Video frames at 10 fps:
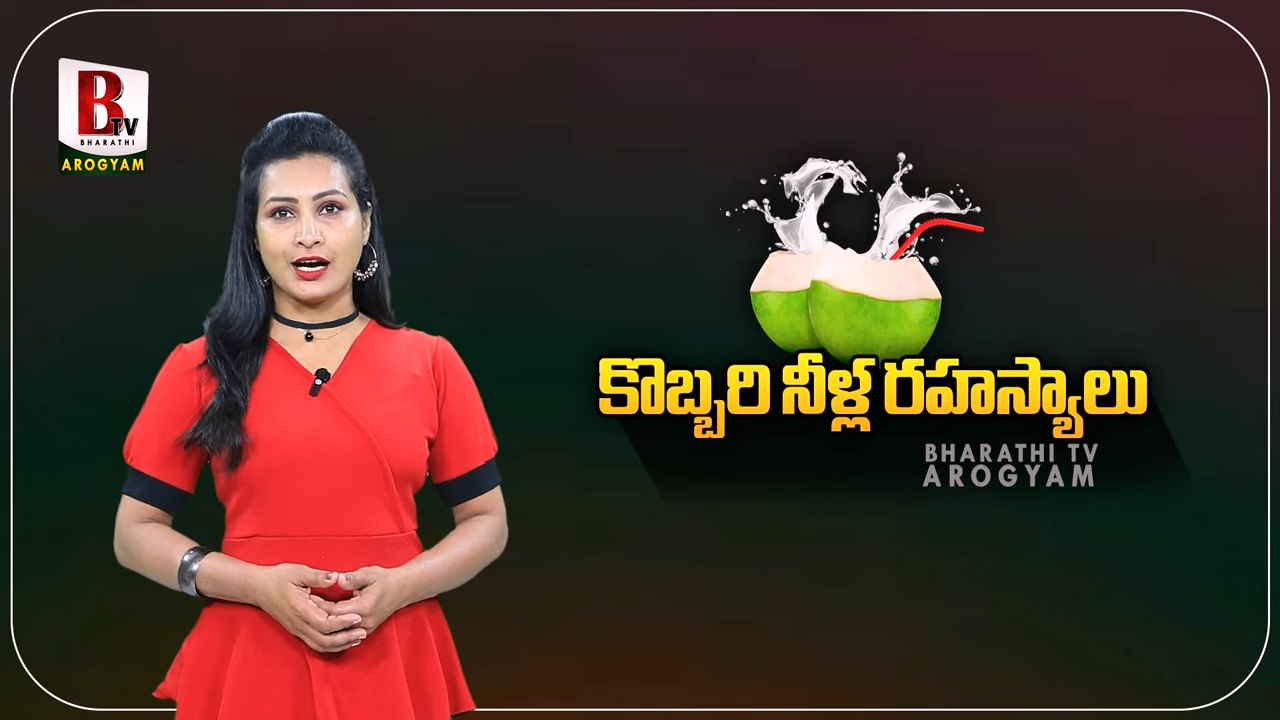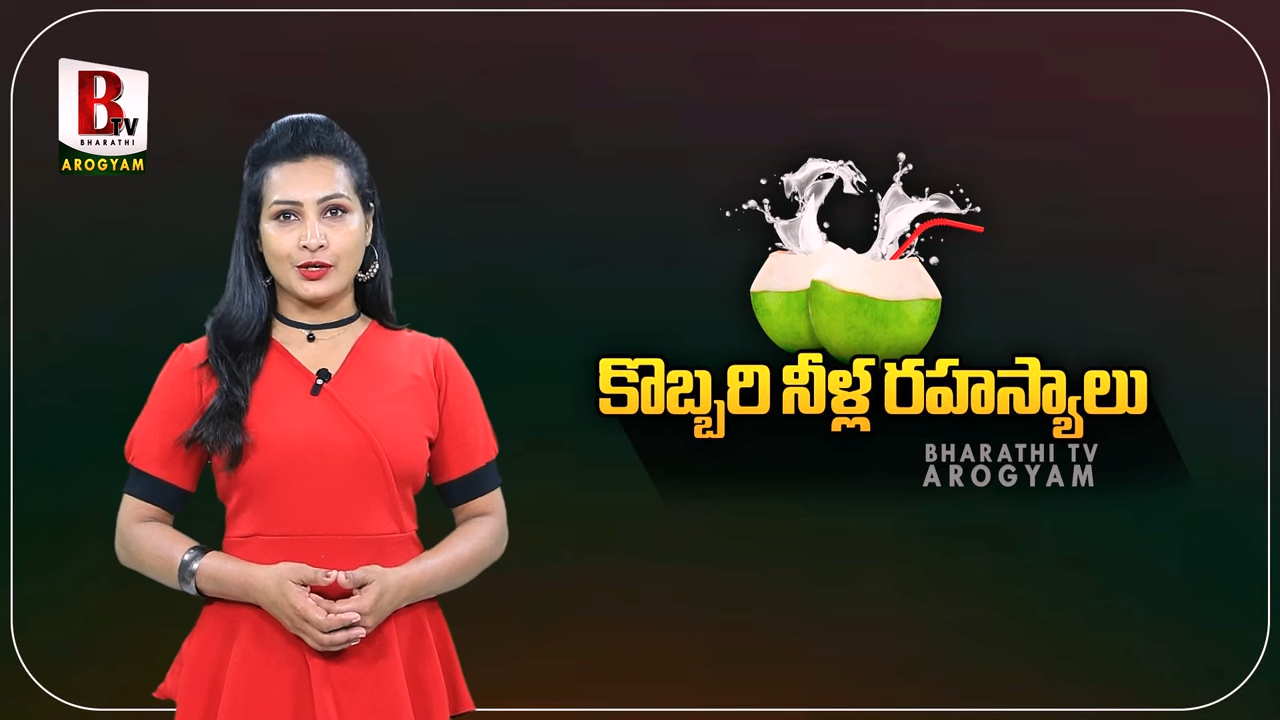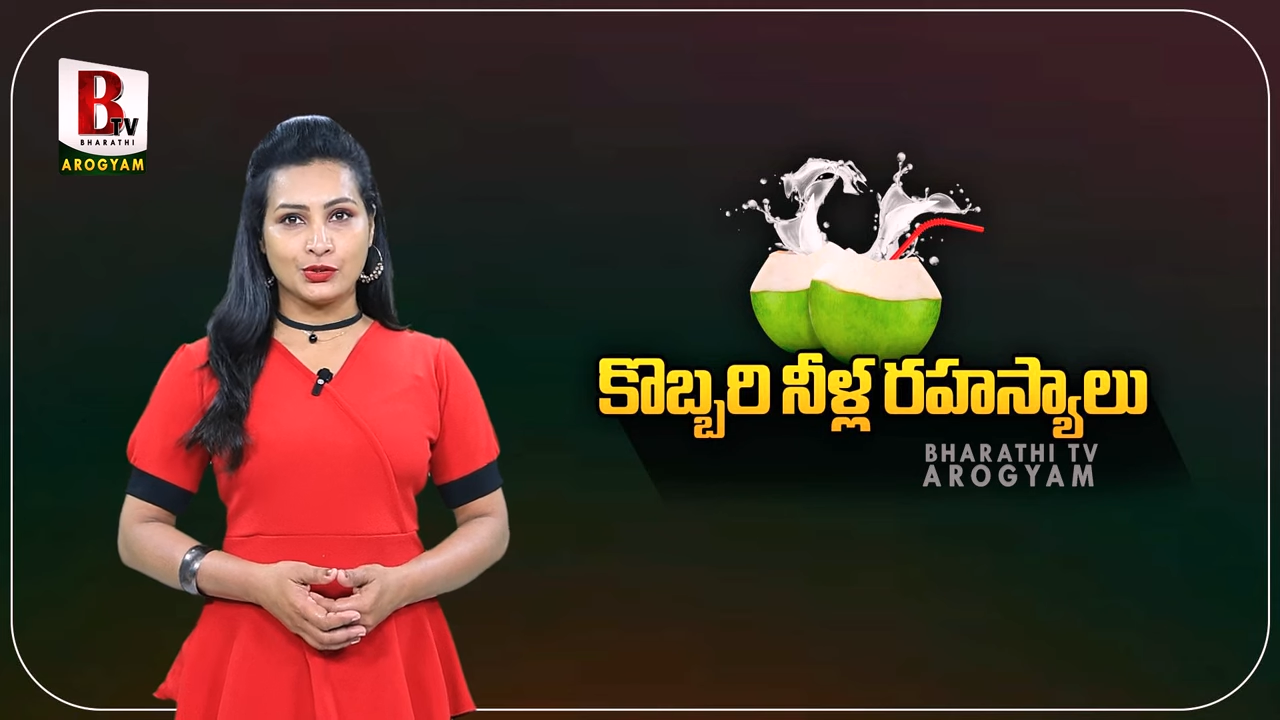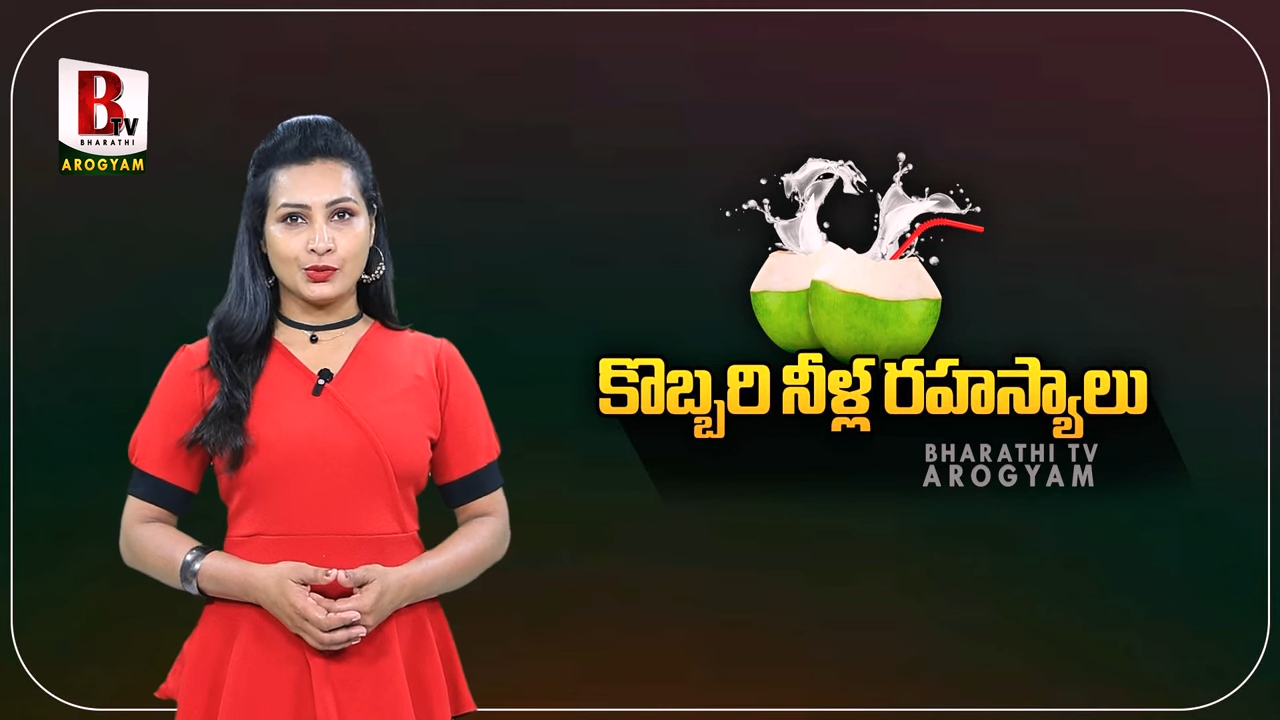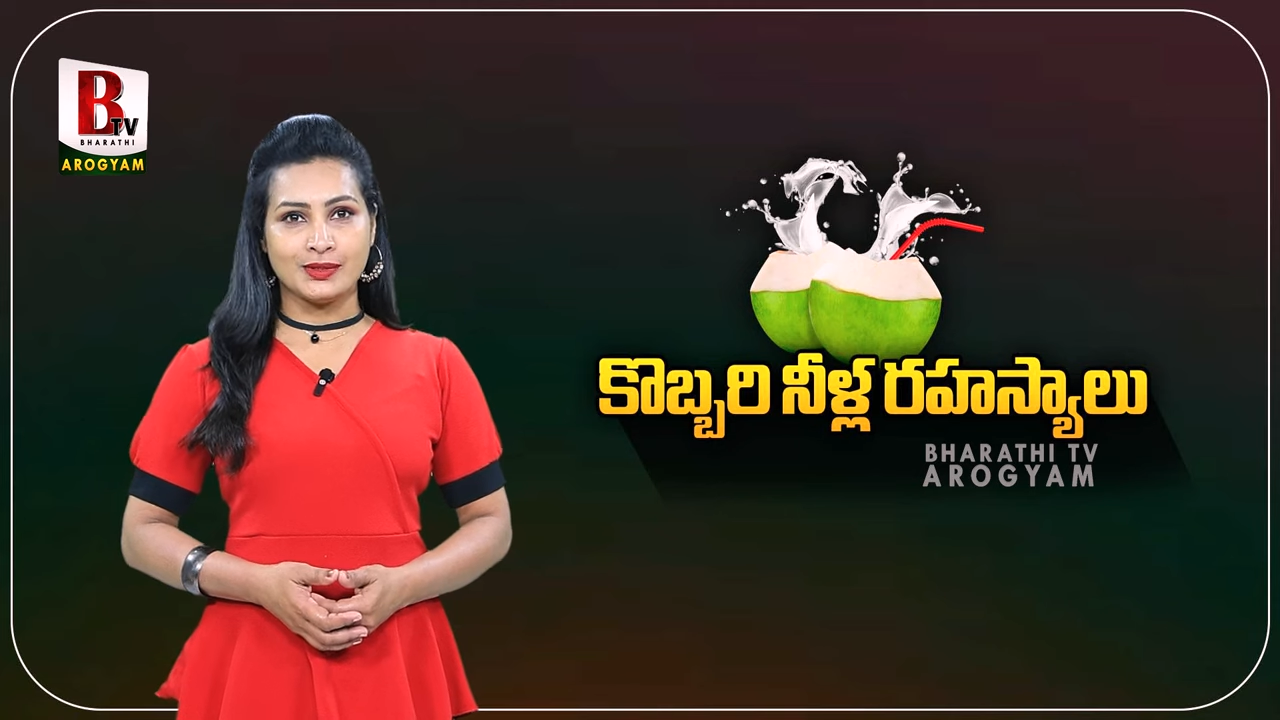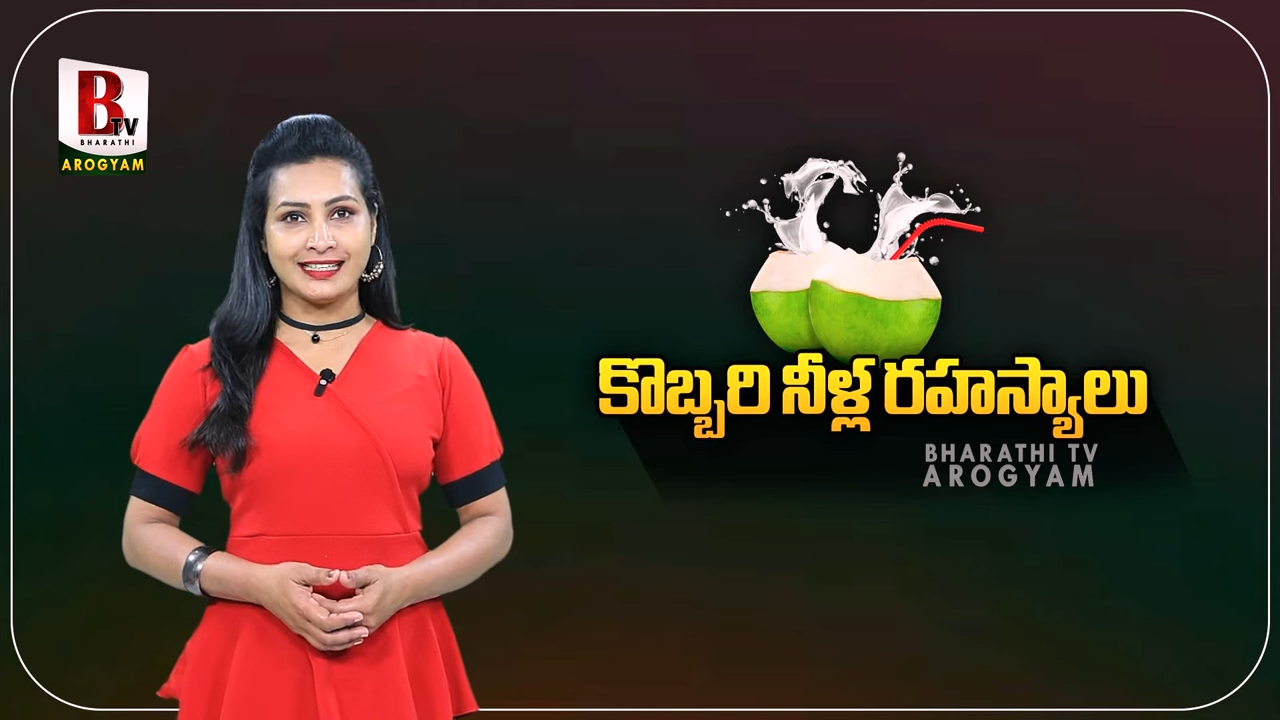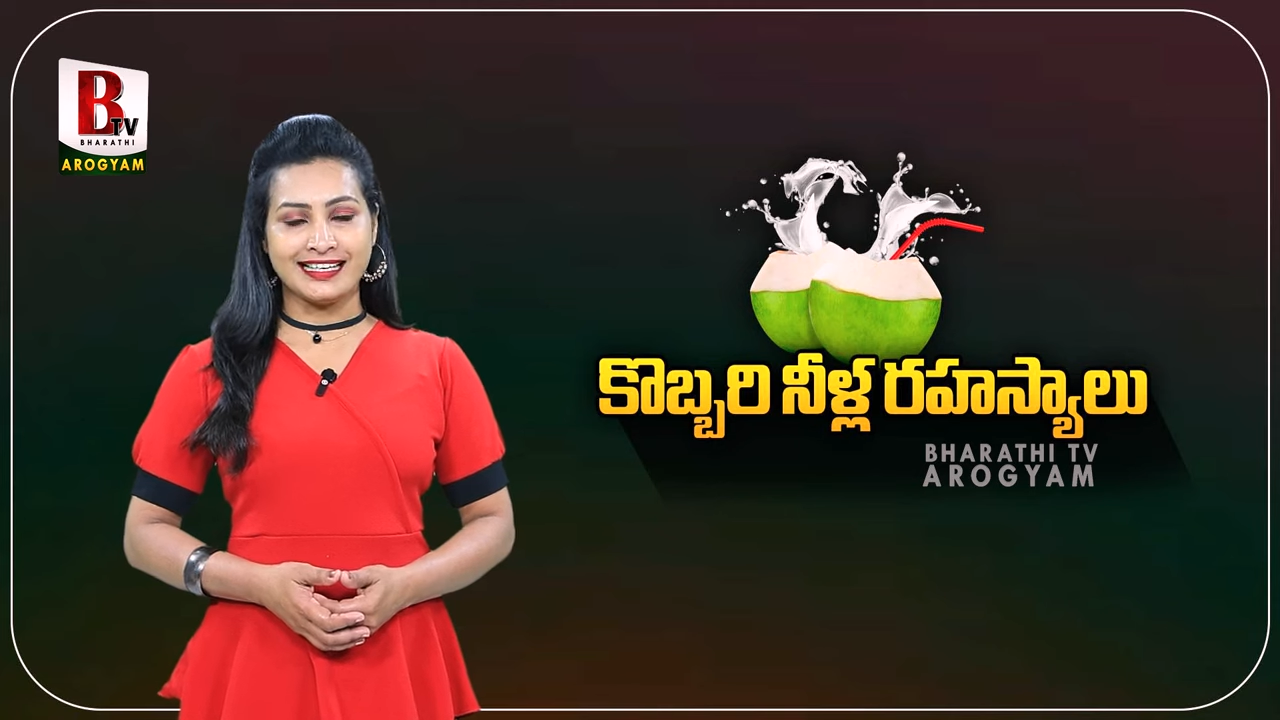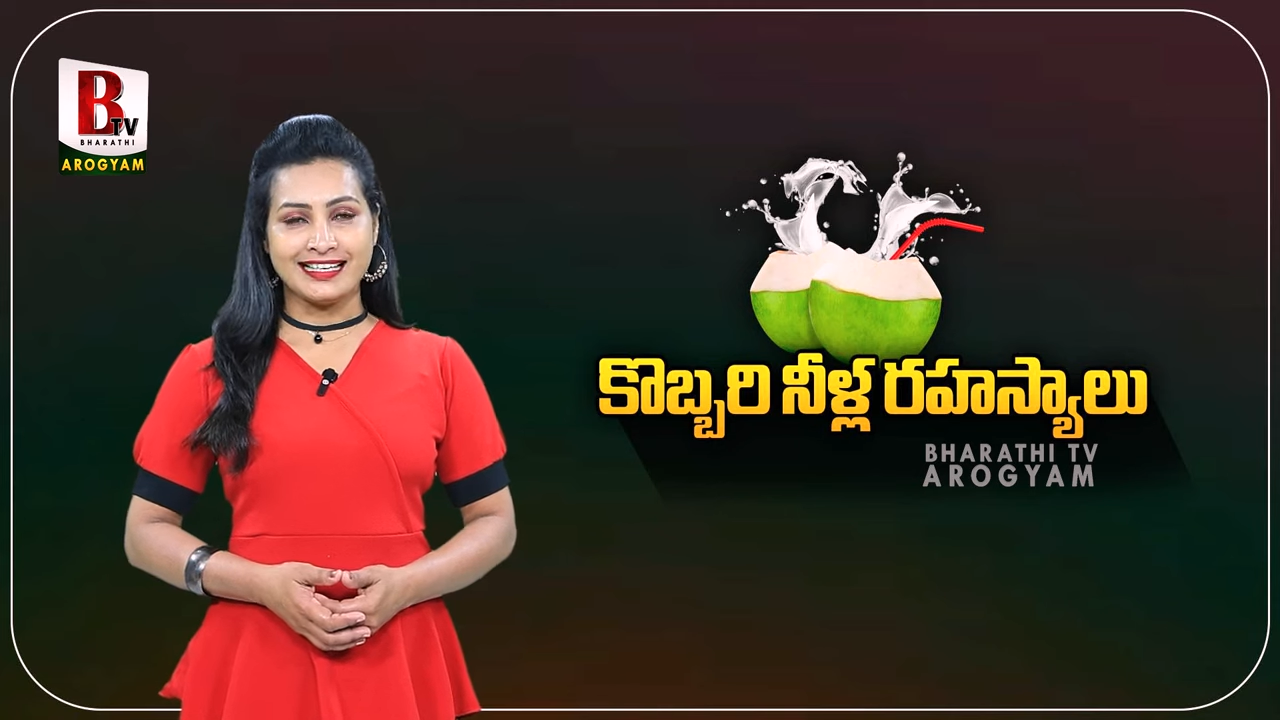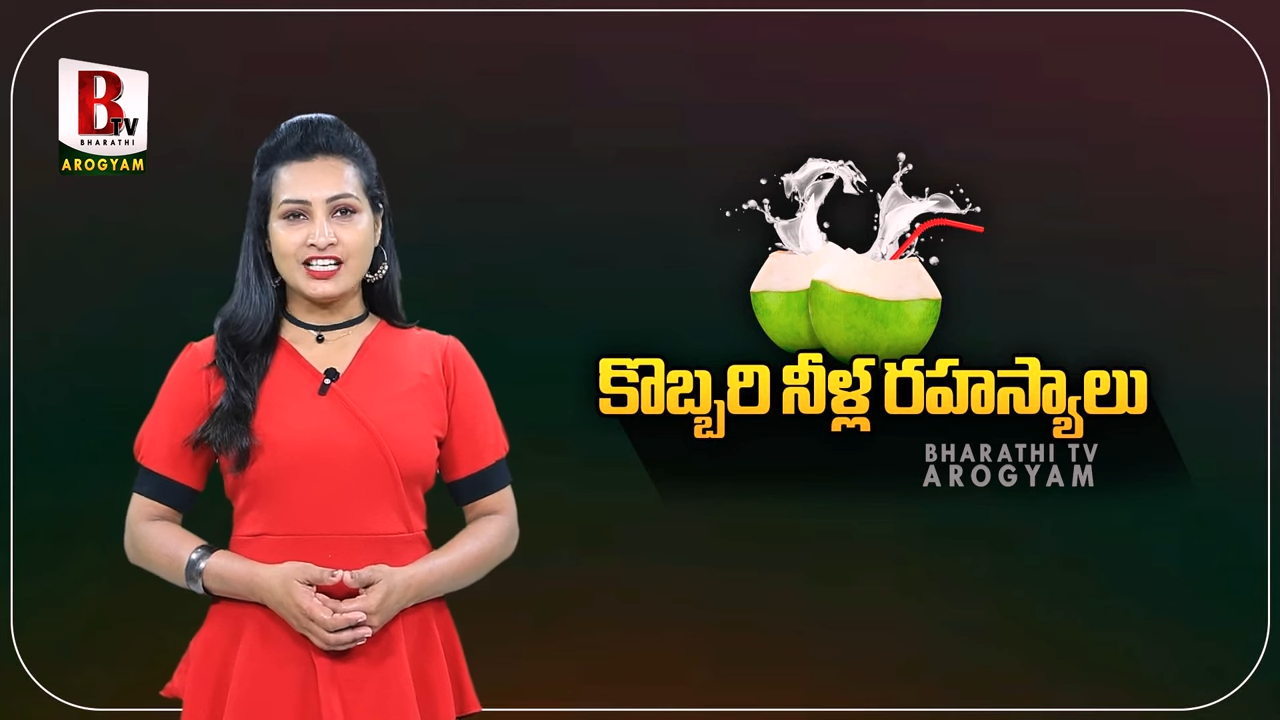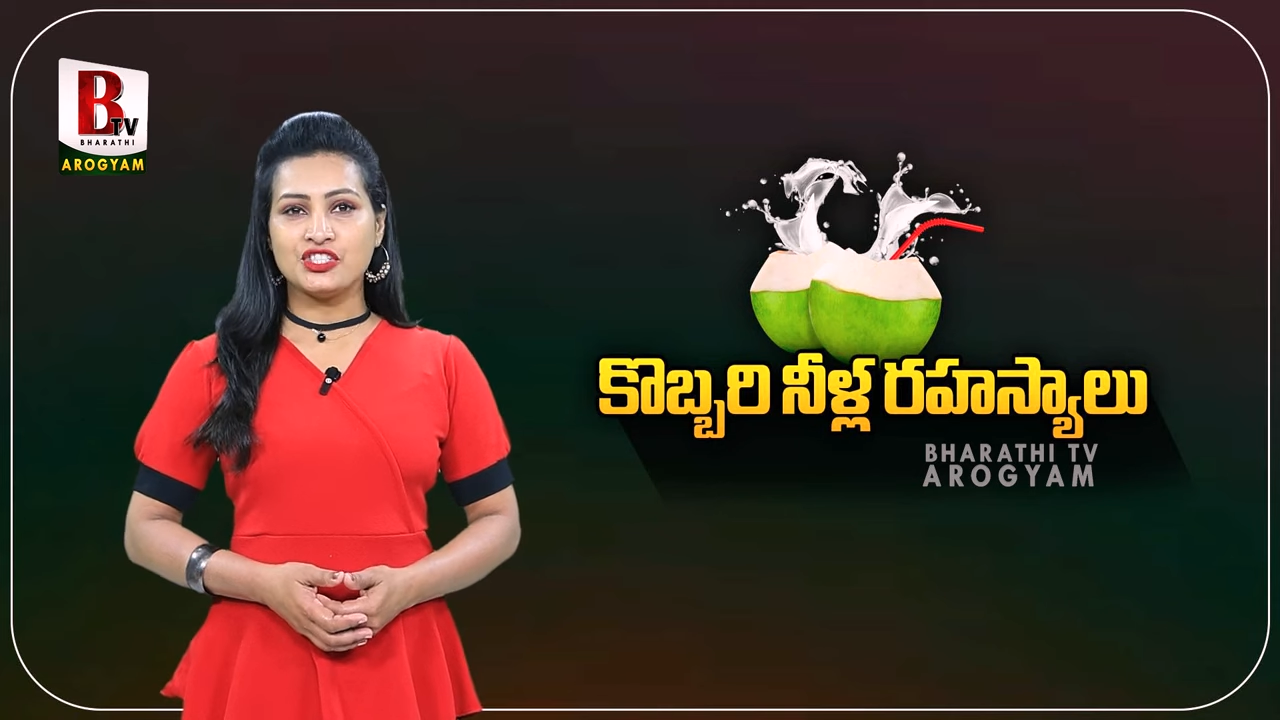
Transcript: తాగుతూ ఉంటే